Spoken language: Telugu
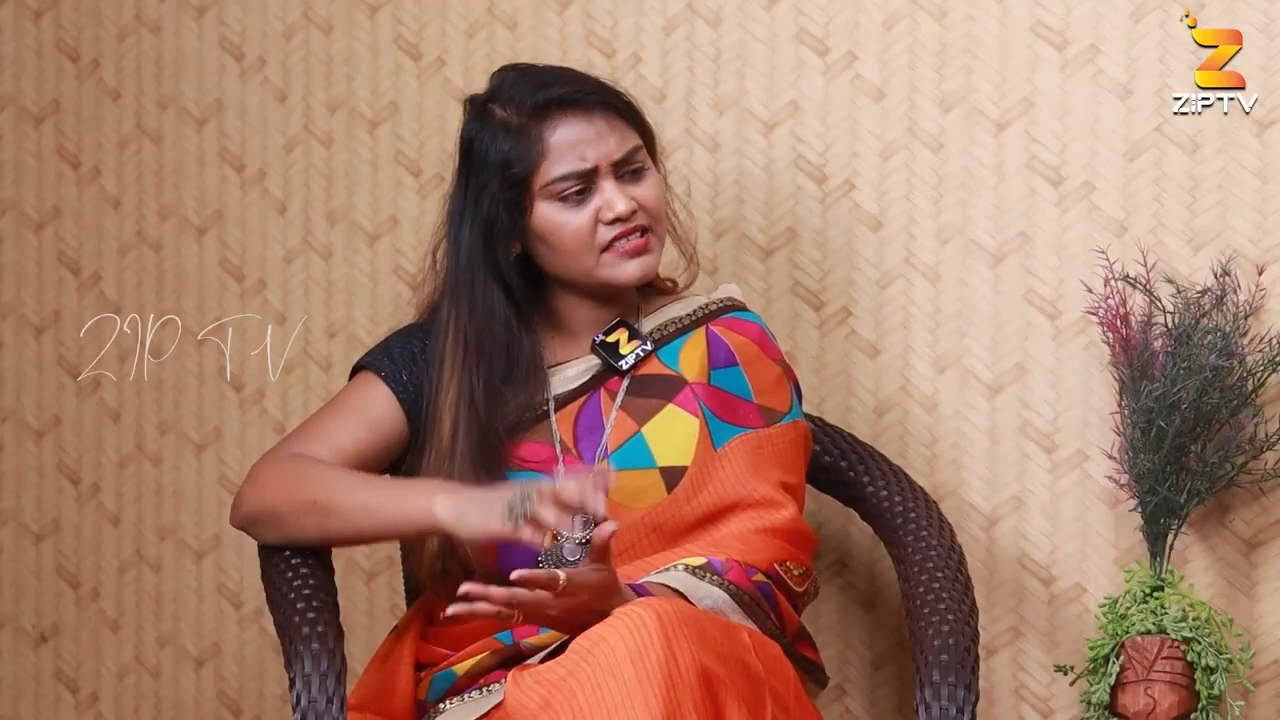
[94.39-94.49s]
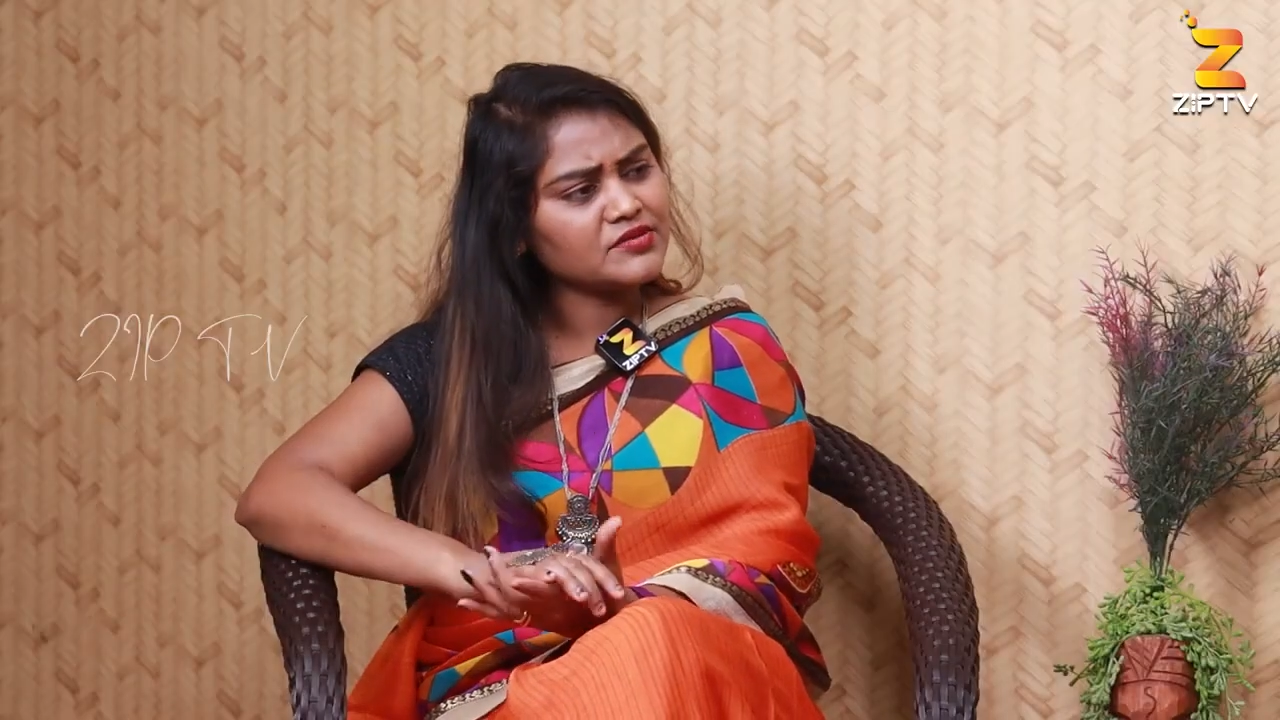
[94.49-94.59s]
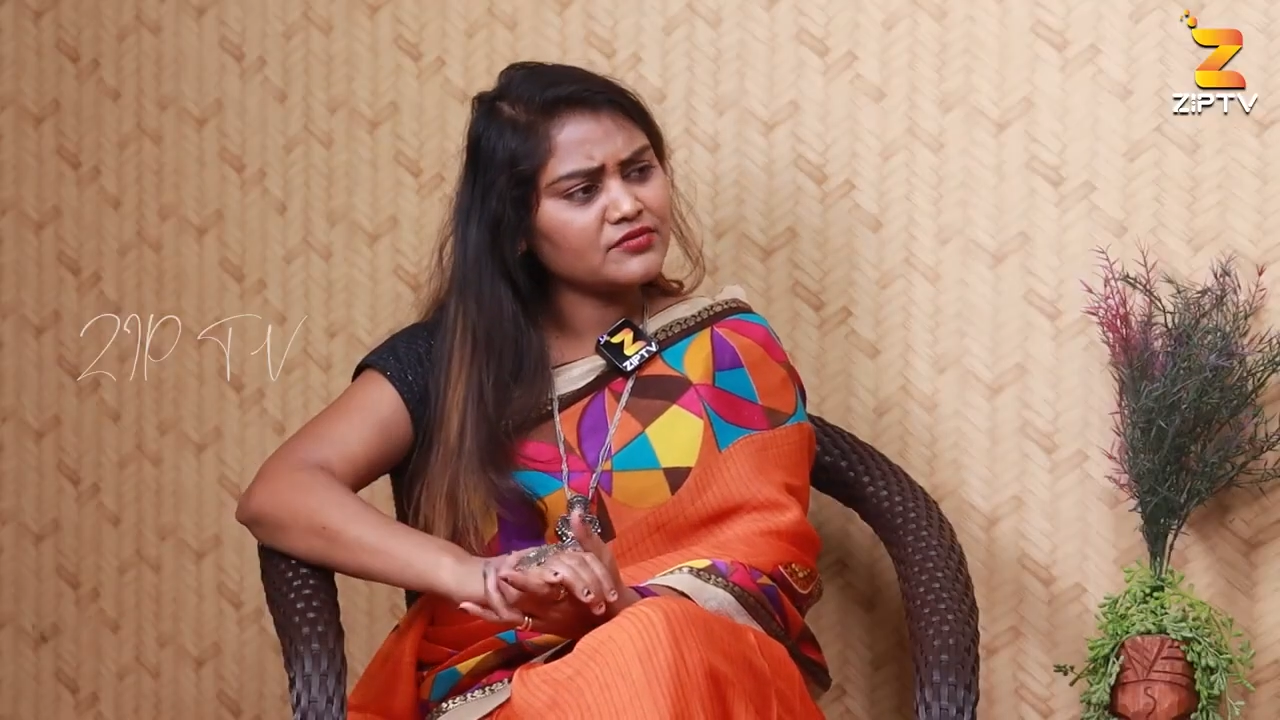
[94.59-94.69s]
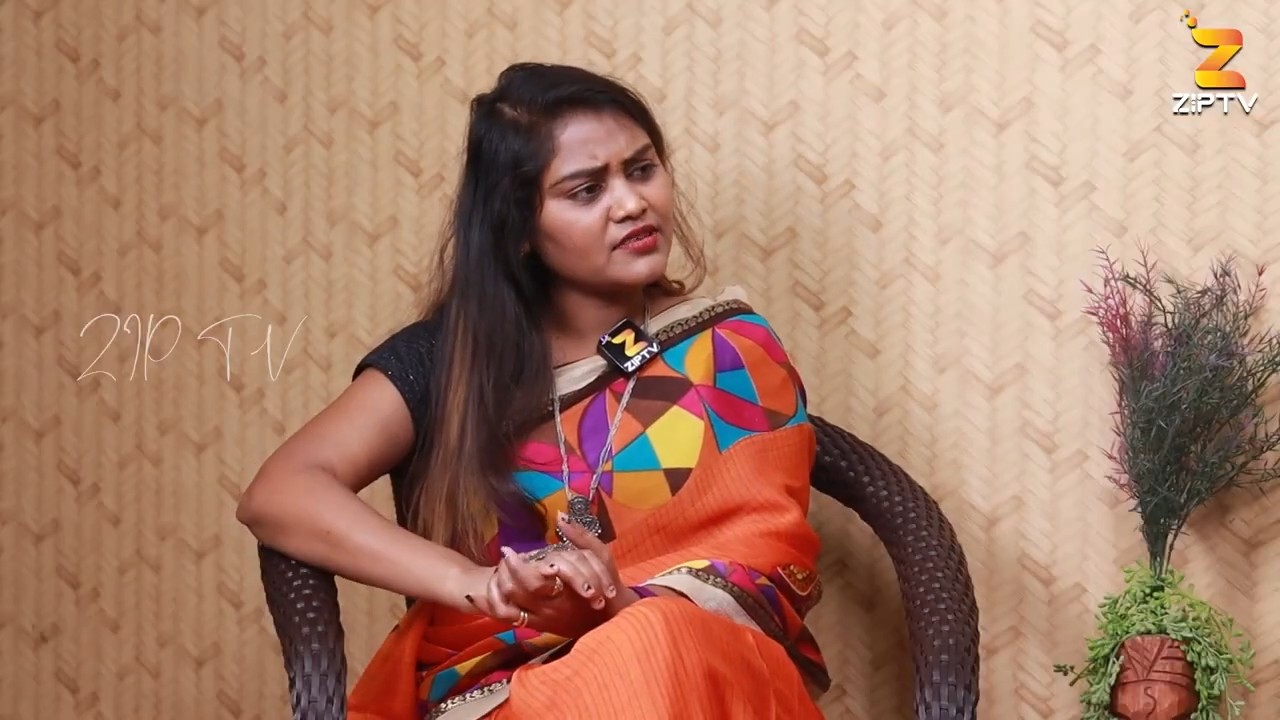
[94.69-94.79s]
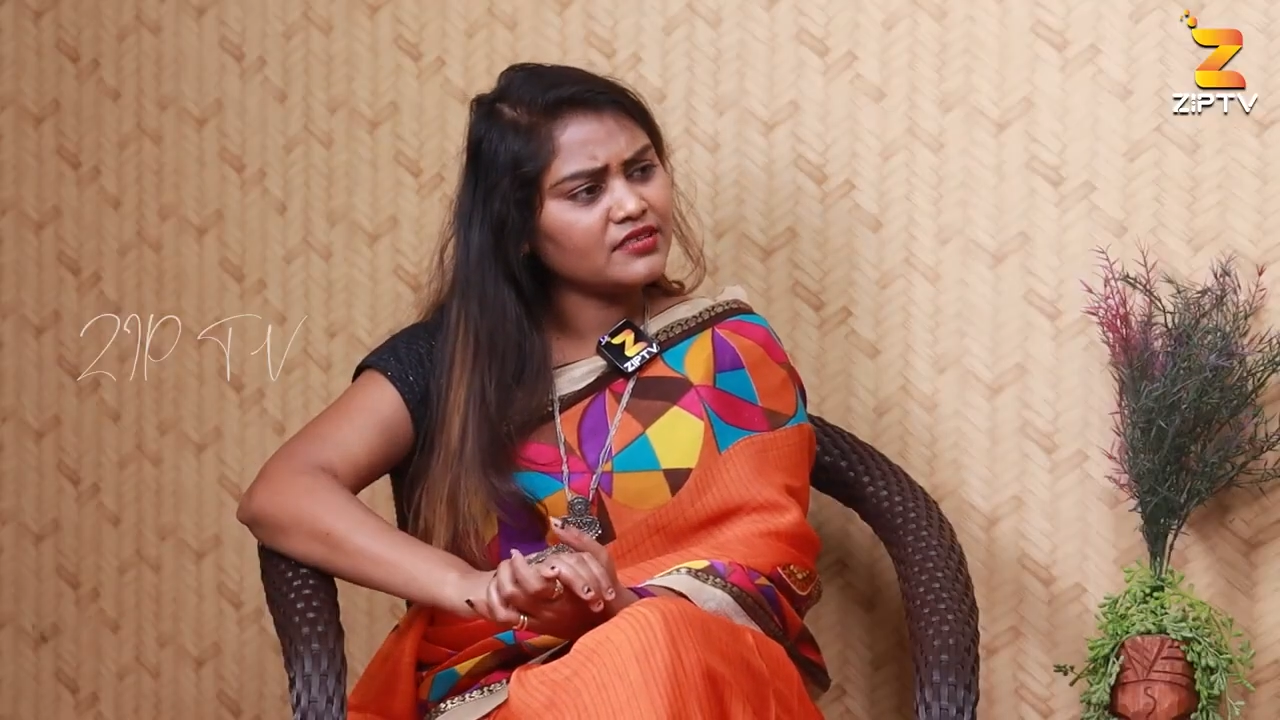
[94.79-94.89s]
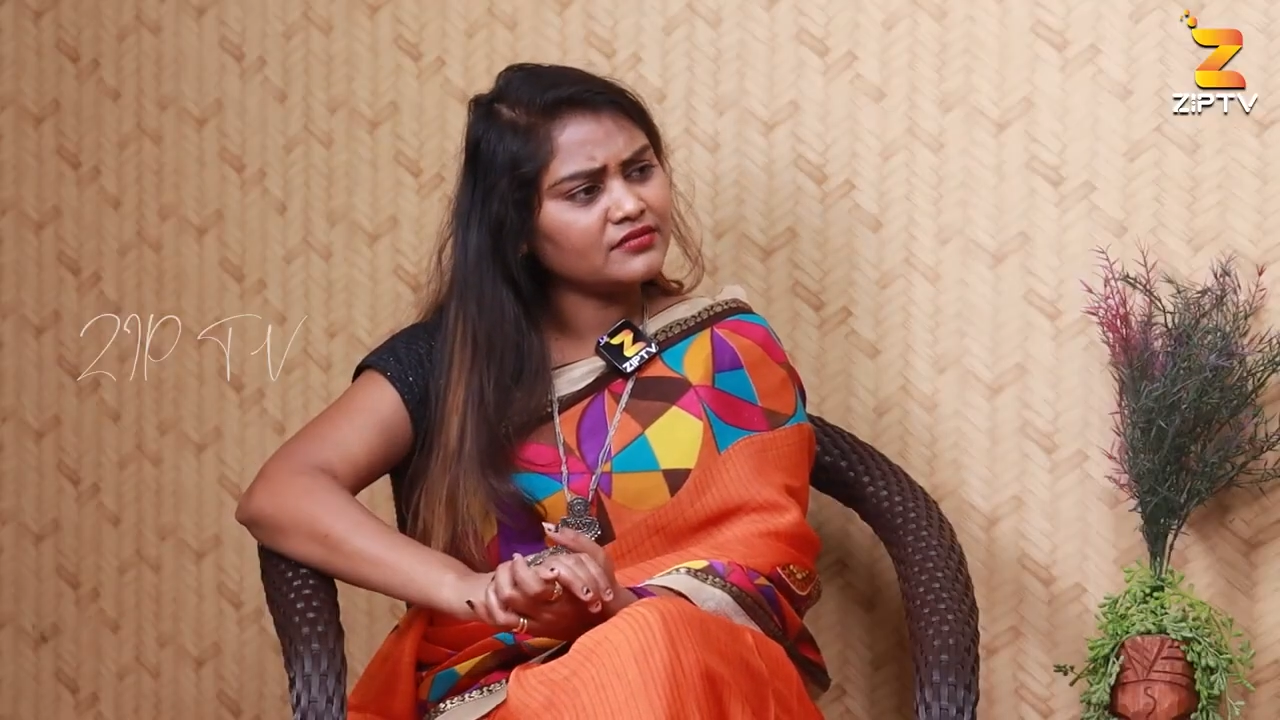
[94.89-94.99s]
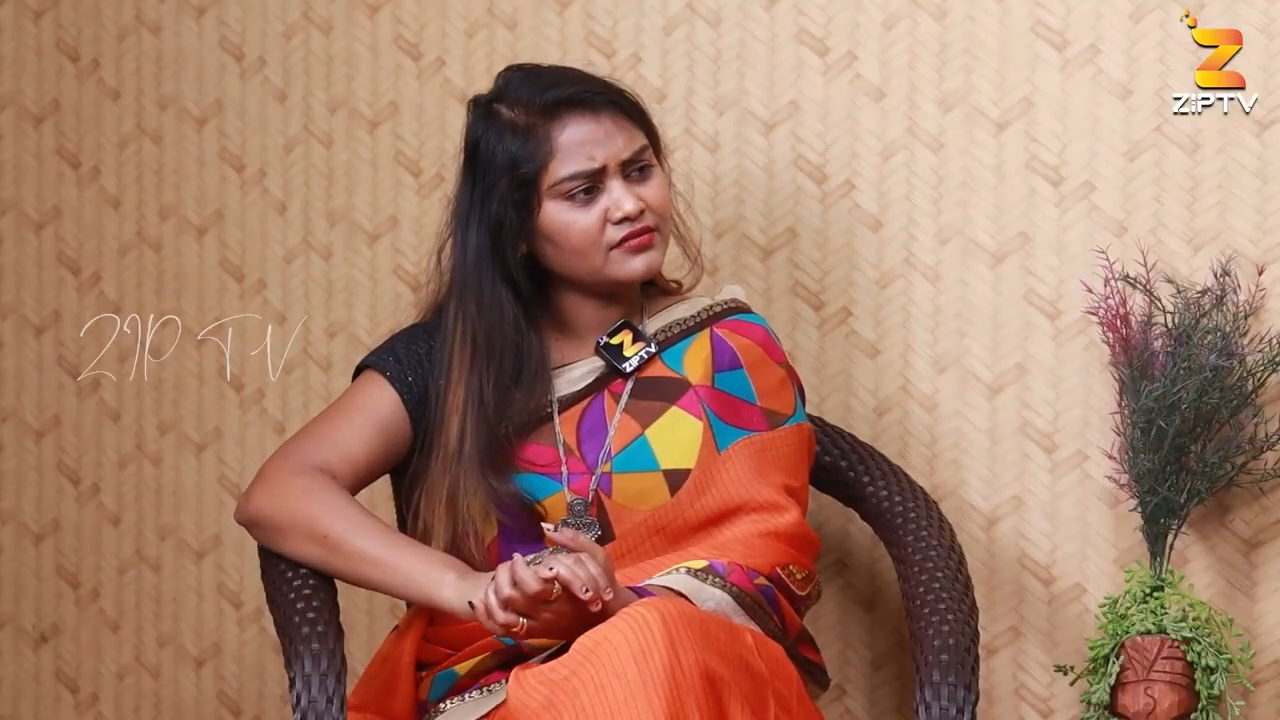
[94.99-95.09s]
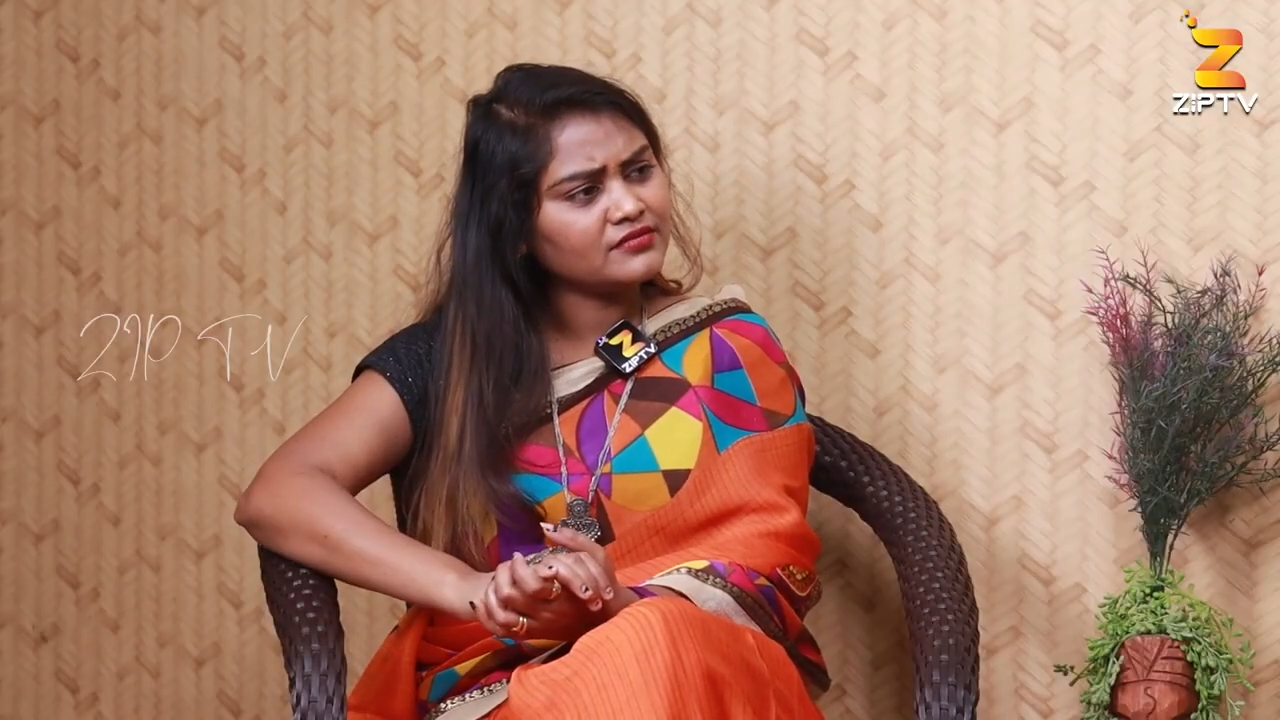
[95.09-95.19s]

తీసుకున్నారు